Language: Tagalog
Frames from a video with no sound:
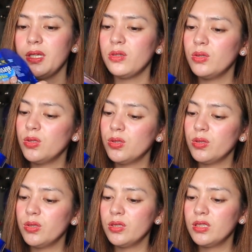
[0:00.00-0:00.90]
Pero,
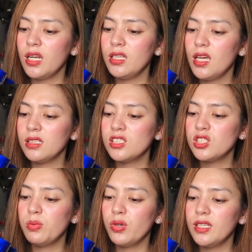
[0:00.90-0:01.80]
try natin,
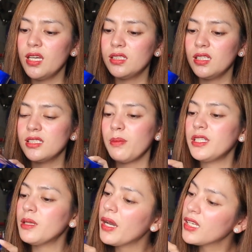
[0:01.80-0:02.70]
subukan natin.
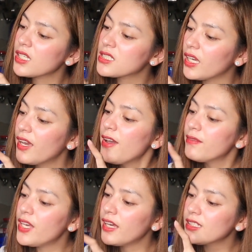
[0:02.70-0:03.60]
Sabi naman kasi,
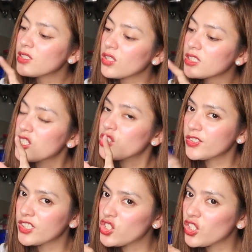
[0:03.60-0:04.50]
Vienna Sausage
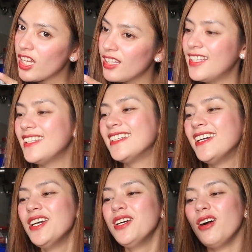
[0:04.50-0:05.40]
Original.
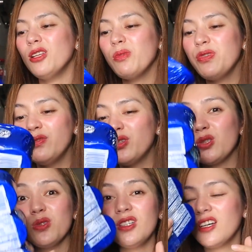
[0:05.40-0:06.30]
Alam mo,
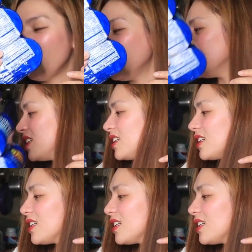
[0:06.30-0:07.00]
favorite ni Randy.